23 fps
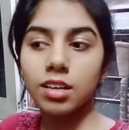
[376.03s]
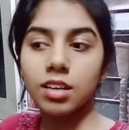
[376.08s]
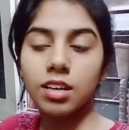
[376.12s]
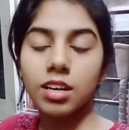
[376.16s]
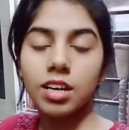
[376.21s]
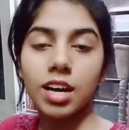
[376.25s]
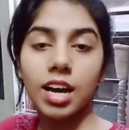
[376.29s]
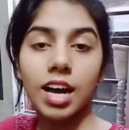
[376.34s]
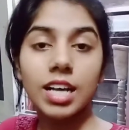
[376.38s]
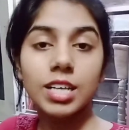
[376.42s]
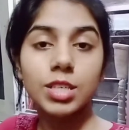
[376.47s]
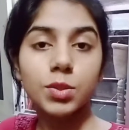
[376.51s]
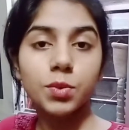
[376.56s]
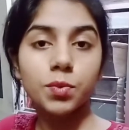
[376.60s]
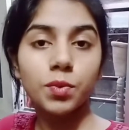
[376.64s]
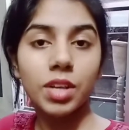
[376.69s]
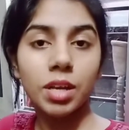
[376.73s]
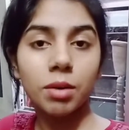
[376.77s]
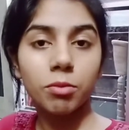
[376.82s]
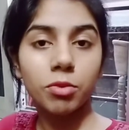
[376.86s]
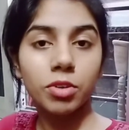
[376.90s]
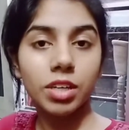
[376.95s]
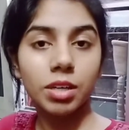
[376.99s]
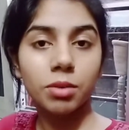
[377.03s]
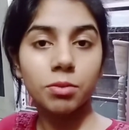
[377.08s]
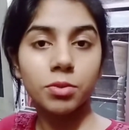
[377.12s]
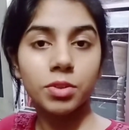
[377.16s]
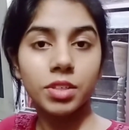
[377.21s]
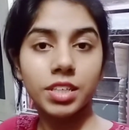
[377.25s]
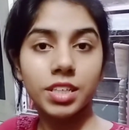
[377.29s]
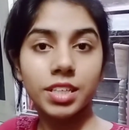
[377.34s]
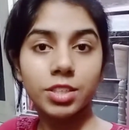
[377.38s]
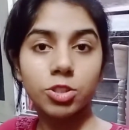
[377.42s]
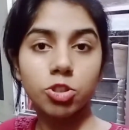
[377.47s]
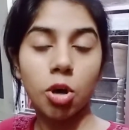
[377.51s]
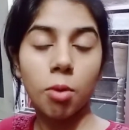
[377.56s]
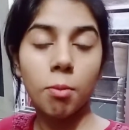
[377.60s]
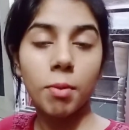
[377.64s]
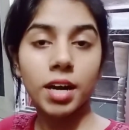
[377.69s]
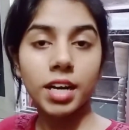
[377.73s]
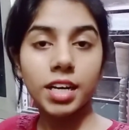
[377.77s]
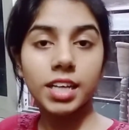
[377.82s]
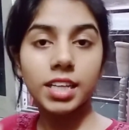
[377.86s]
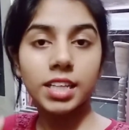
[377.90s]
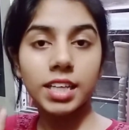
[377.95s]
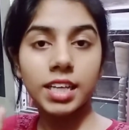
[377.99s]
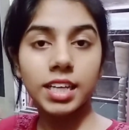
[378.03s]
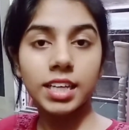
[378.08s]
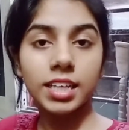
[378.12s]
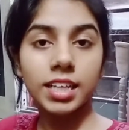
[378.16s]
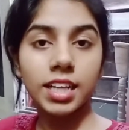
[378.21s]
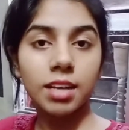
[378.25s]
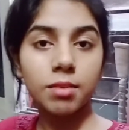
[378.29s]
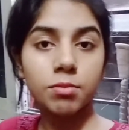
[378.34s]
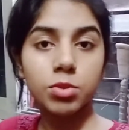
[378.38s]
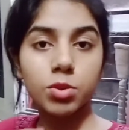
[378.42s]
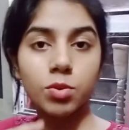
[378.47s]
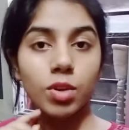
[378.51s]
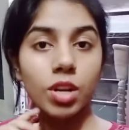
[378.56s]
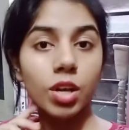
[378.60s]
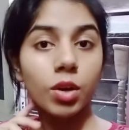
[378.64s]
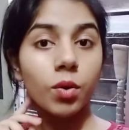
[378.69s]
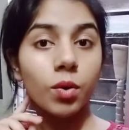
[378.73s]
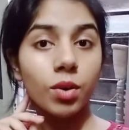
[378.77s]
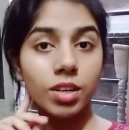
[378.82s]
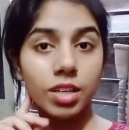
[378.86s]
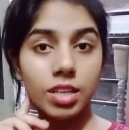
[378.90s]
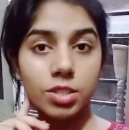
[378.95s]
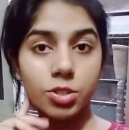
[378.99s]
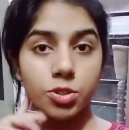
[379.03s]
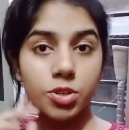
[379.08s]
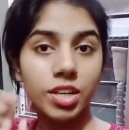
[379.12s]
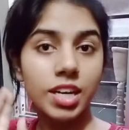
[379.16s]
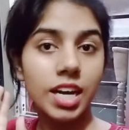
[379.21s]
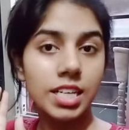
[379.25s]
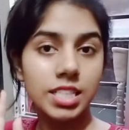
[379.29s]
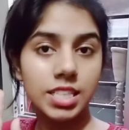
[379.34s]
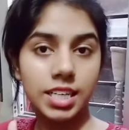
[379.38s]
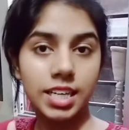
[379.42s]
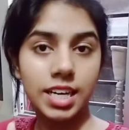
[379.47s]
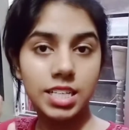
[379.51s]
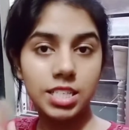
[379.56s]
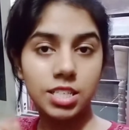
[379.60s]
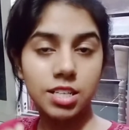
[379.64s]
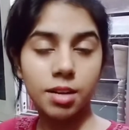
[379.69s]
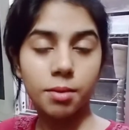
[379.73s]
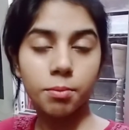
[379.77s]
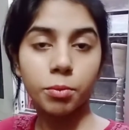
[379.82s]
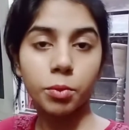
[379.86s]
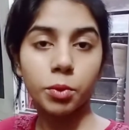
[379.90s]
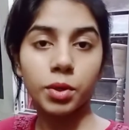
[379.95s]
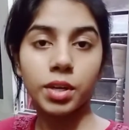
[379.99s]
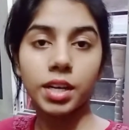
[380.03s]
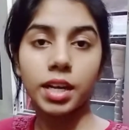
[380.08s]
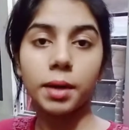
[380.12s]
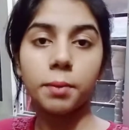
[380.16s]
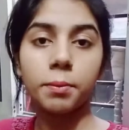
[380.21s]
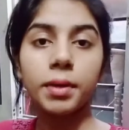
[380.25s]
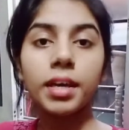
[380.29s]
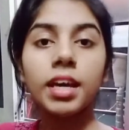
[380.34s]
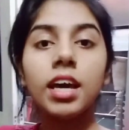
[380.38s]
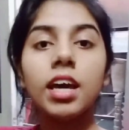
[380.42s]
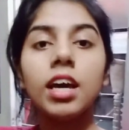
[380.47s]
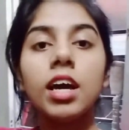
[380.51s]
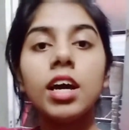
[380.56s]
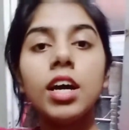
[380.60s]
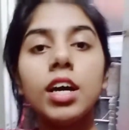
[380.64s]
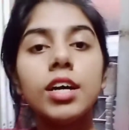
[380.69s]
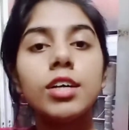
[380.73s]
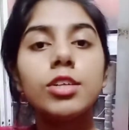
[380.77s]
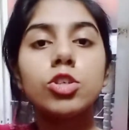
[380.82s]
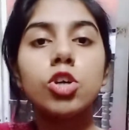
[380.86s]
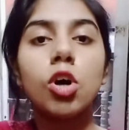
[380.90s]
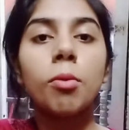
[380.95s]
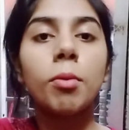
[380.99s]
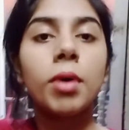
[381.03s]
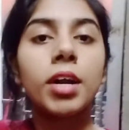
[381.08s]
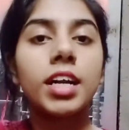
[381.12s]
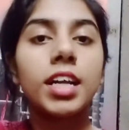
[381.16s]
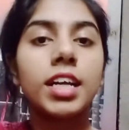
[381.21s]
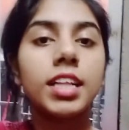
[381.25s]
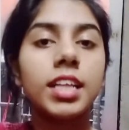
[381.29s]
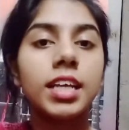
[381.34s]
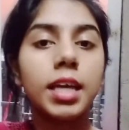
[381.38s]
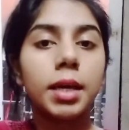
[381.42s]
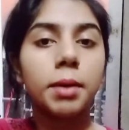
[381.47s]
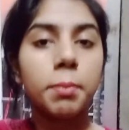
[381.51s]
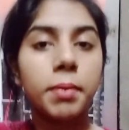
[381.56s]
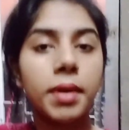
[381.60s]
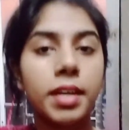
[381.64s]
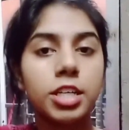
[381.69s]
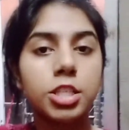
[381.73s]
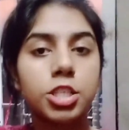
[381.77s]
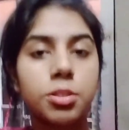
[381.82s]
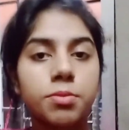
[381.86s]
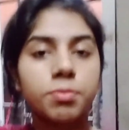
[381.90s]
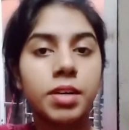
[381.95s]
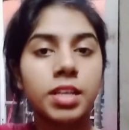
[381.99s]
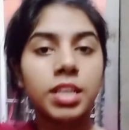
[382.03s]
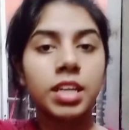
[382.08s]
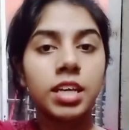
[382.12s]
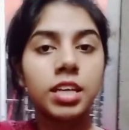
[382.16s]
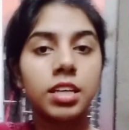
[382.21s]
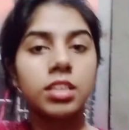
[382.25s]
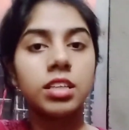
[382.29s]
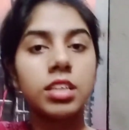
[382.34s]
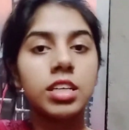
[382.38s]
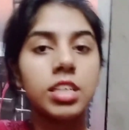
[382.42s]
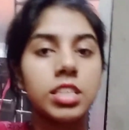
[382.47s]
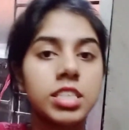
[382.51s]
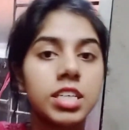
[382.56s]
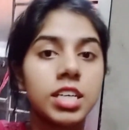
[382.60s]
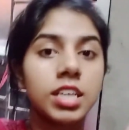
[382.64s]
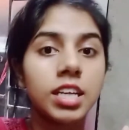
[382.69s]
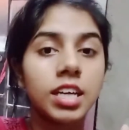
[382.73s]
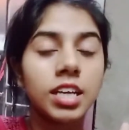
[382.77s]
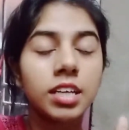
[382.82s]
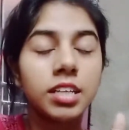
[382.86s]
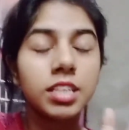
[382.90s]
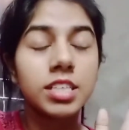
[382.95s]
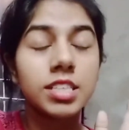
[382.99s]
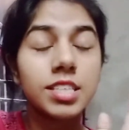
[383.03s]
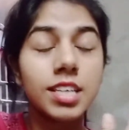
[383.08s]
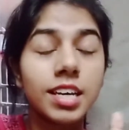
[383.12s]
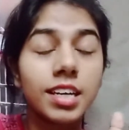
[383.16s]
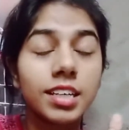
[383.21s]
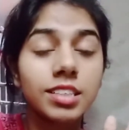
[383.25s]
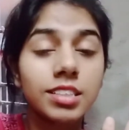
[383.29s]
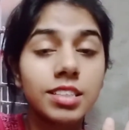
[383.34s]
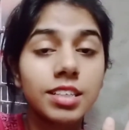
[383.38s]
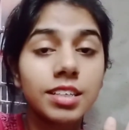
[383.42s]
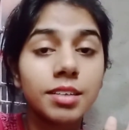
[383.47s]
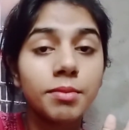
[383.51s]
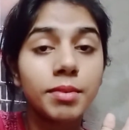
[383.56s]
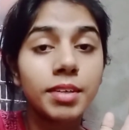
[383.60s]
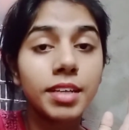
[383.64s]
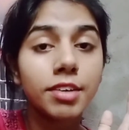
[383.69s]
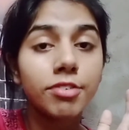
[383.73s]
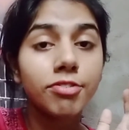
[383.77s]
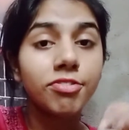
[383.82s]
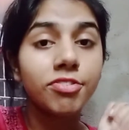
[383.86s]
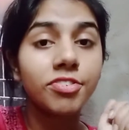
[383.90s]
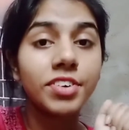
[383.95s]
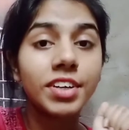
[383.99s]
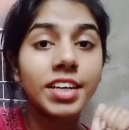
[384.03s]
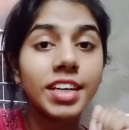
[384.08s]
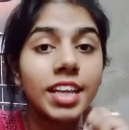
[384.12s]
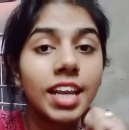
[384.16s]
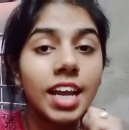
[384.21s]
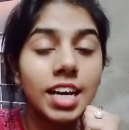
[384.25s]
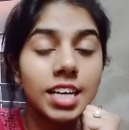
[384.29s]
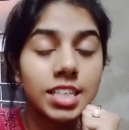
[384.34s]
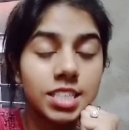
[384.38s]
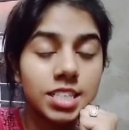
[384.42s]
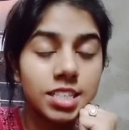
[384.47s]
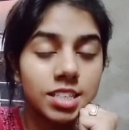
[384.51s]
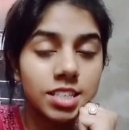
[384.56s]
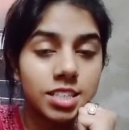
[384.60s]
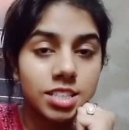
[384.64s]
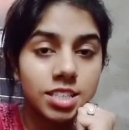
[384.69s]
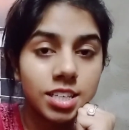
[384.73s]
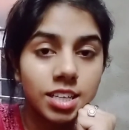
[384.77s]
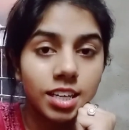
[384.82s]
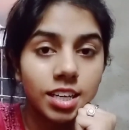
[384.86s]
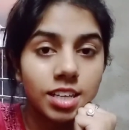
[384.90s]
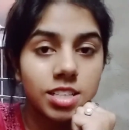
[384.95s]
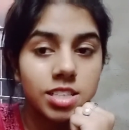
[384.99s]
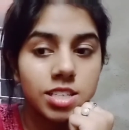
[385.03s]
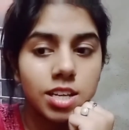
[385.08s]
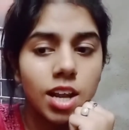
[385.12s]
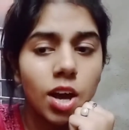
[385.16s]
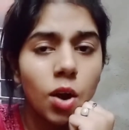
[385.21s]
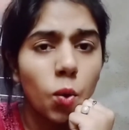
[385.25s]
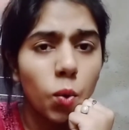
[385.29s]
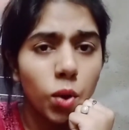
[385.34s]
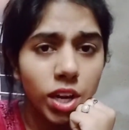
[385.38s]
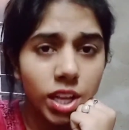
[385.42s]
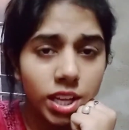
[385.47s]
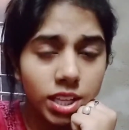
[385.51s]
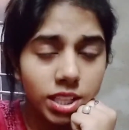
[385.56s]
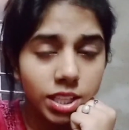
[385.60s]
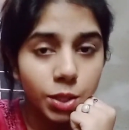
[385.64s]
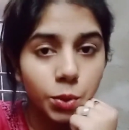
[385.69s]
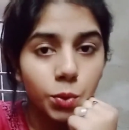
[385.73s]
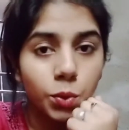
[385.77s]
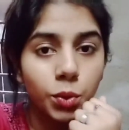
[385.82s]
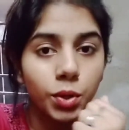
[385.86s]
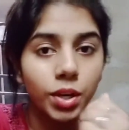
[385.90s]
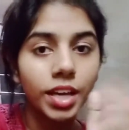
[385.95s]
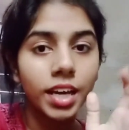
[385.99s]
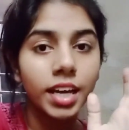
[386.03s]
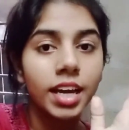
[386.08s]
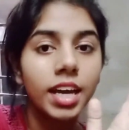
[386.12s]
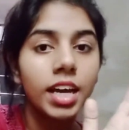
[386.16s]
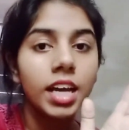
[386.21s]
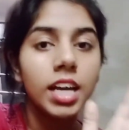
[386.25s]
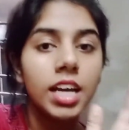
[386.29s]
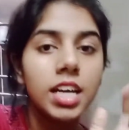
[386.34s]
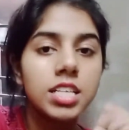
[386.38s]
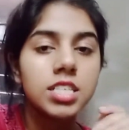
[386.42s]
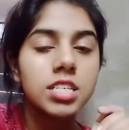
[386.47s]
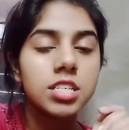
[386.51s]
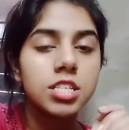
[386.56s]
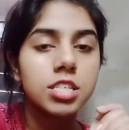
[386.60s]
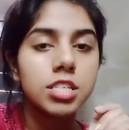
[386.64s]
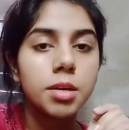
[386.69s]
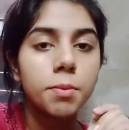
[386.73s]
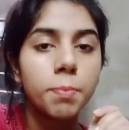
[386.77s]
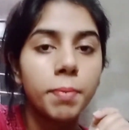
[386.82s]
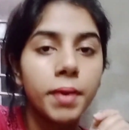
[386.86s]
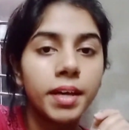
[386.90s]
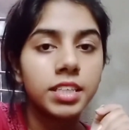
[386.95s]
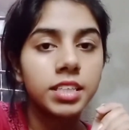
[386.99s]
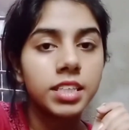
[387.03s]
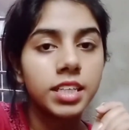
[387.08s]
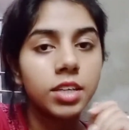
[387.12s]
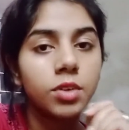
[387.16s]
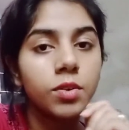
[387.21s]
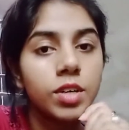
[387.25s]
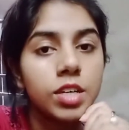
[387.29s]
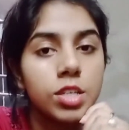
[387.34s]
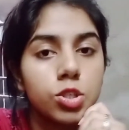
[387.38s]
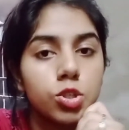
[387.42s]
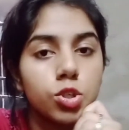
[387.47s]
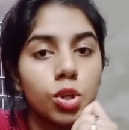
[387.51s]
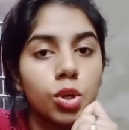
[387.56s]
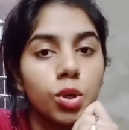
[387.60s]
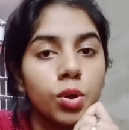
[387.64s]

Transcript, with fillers: আর স্কুলে মোটামুটি জমাটা দিয়ে দিলাম স্কুলে কন্যাশ্রী কাজে গেছিলাম বললামই জমাটা দিয়ে বেশ মানে নিজেরই নিজেরটা মানে ফ্রি লাগছে নিজেকে যে না অনেক দিন ধরে জিনিসটা পেন্ডিং হয়েছিল